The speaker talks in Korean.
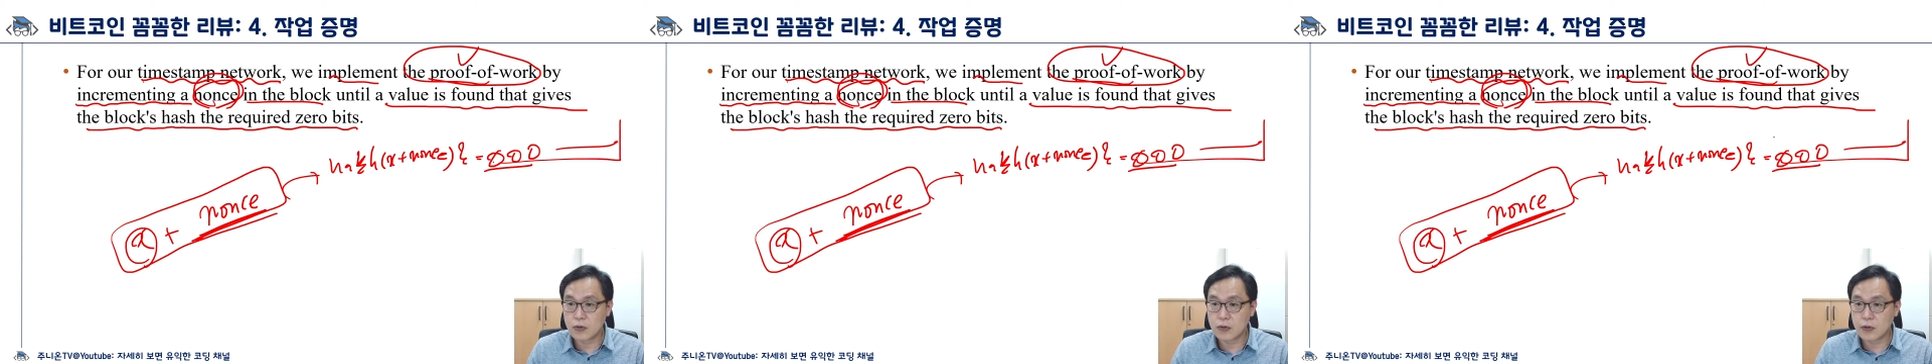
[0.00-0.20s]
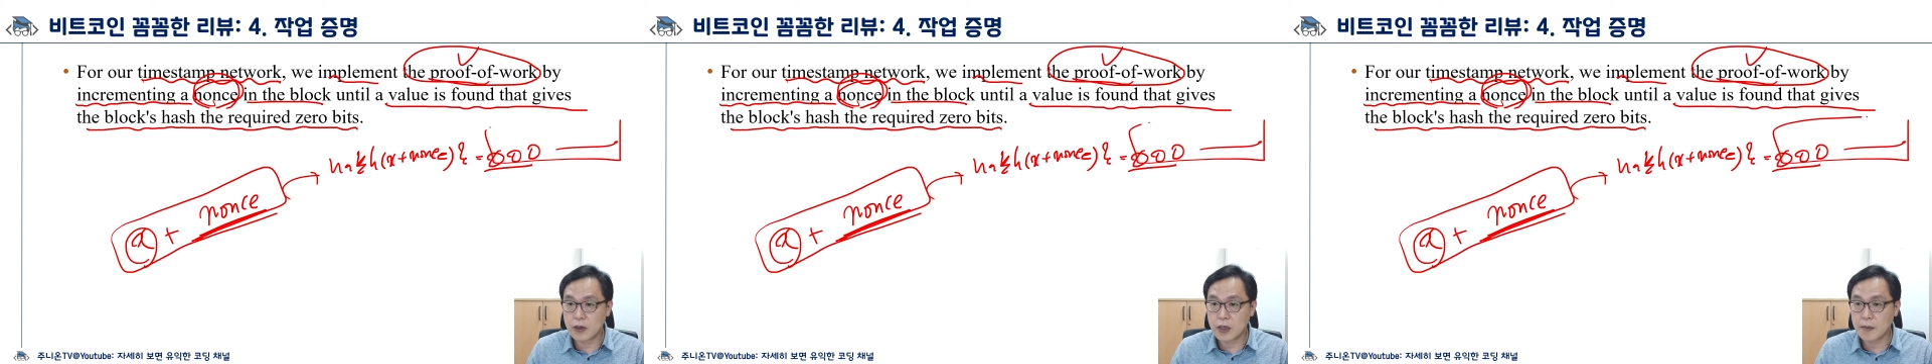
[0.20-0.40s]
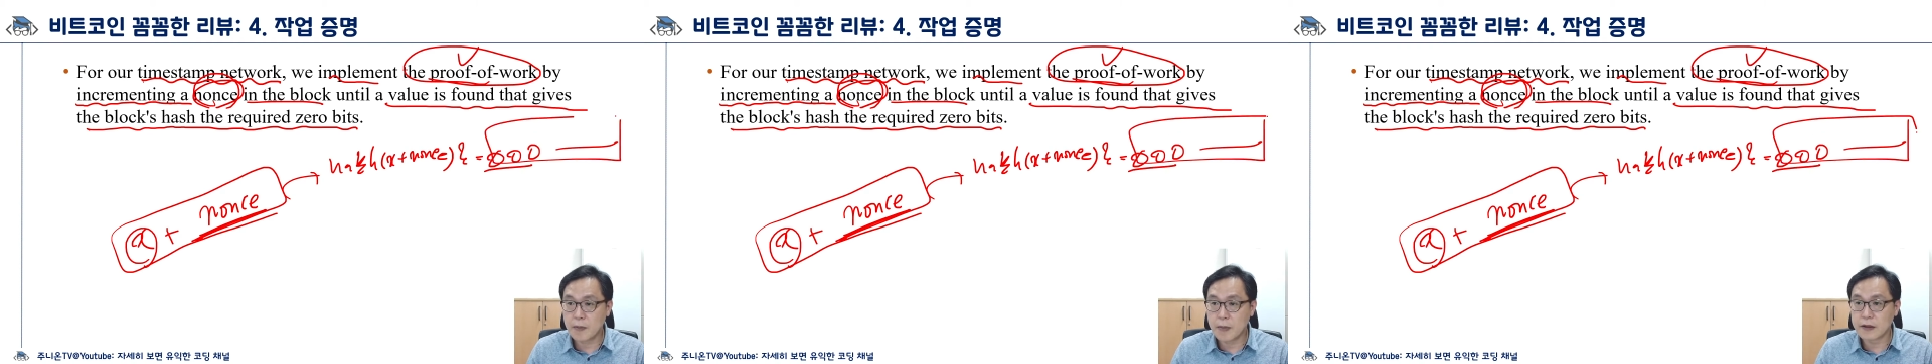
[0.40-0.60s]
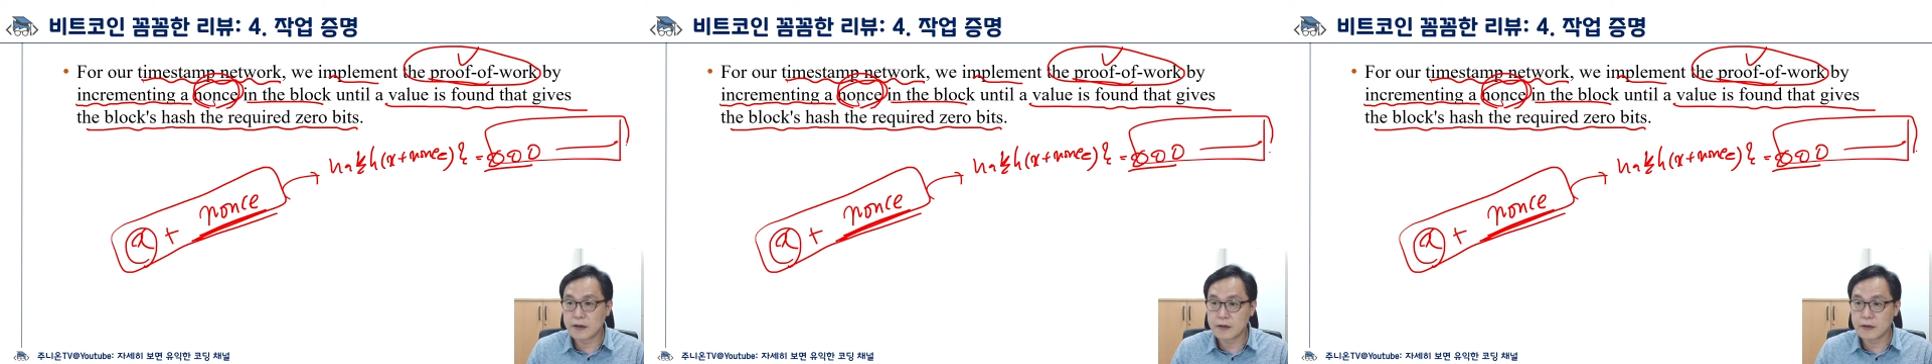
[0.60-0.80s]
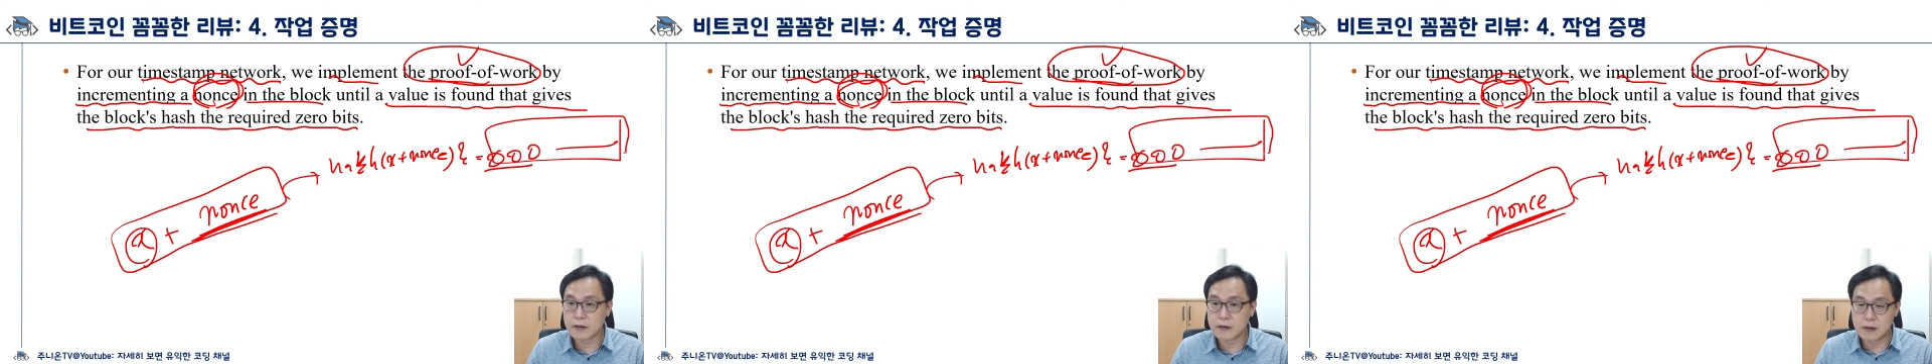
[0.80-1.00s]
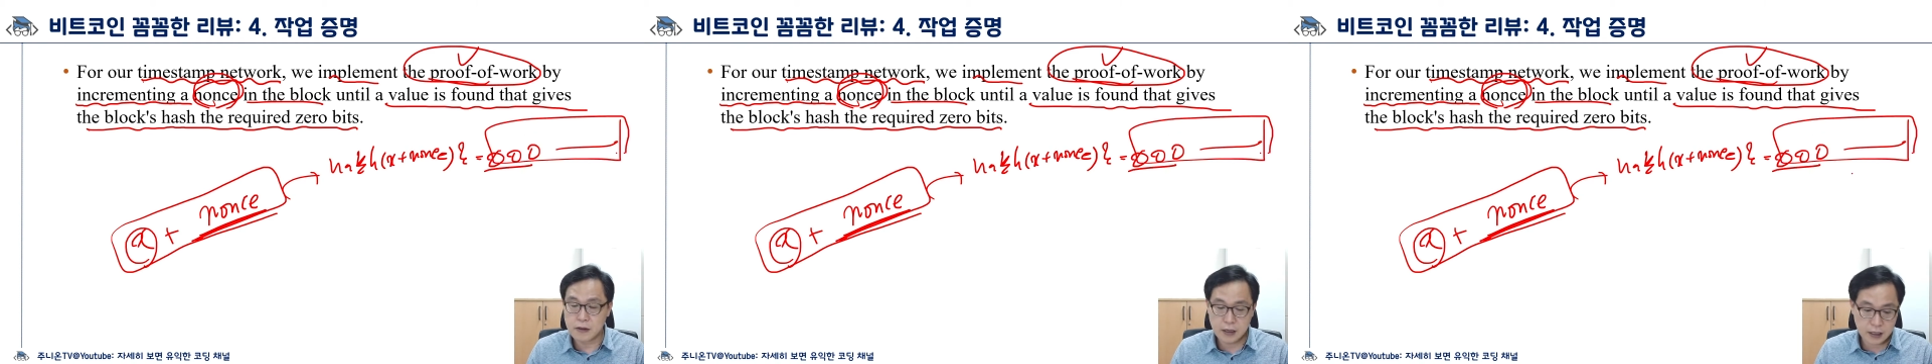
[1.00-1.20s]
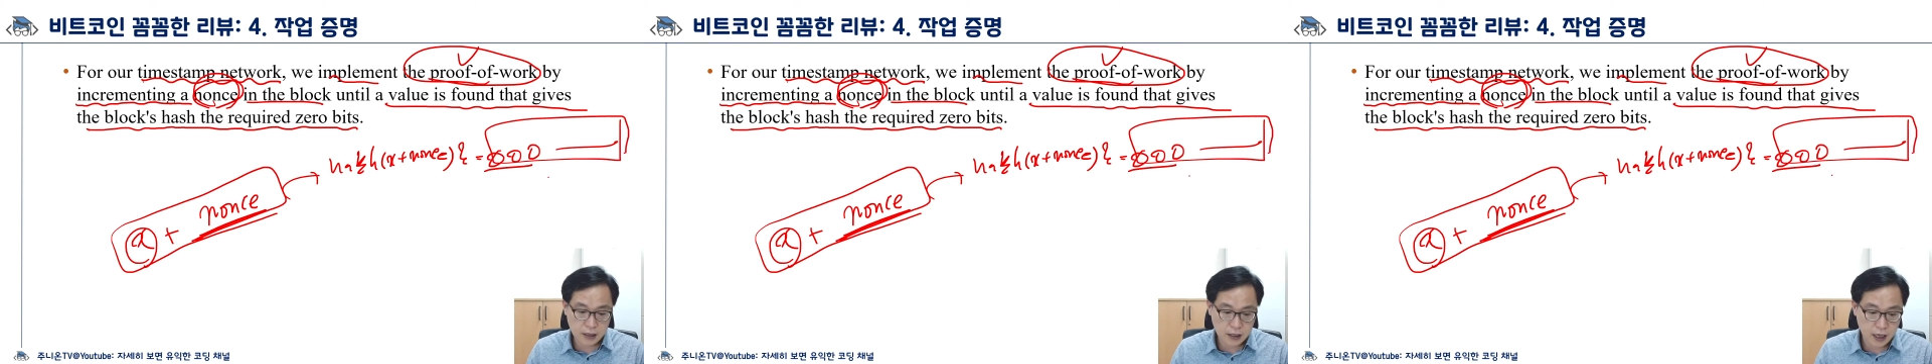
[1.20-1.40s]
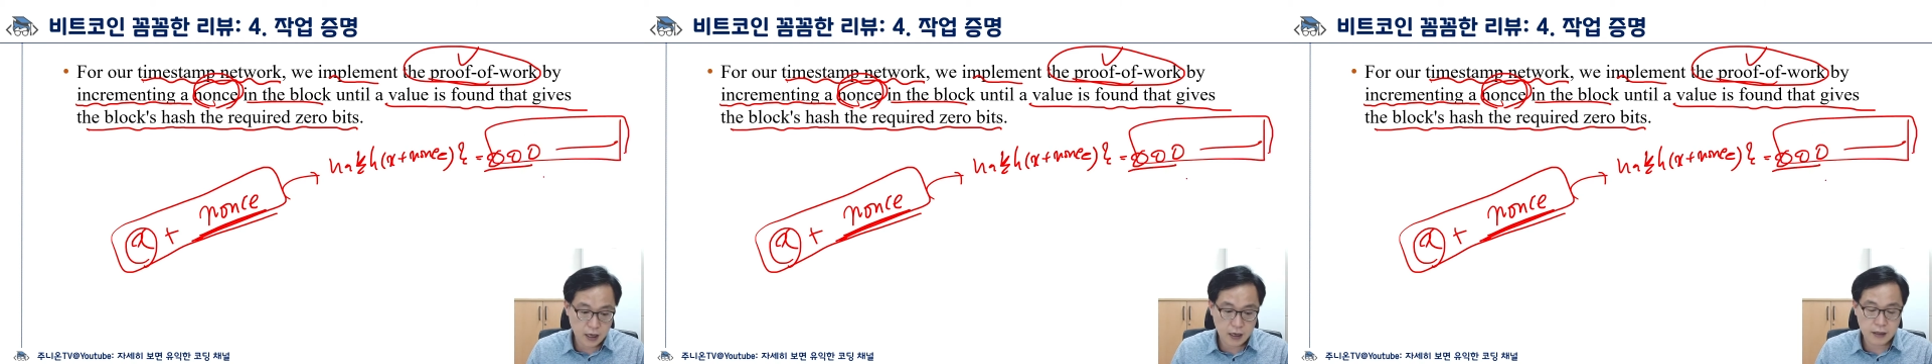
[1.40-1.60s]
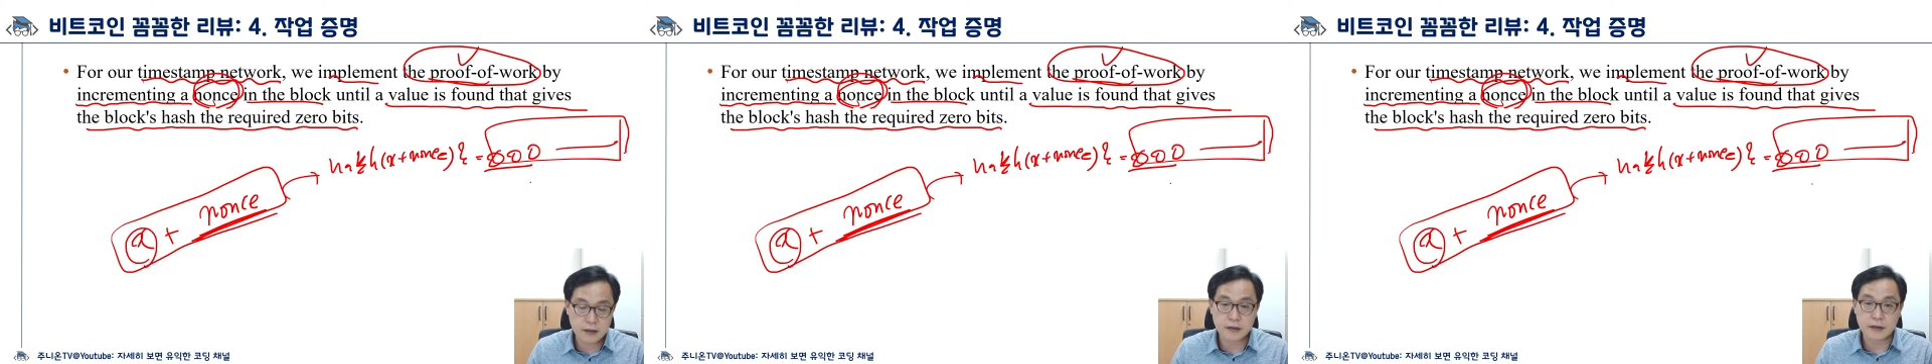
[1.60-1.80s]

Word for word: 이렇게 만들겠다라는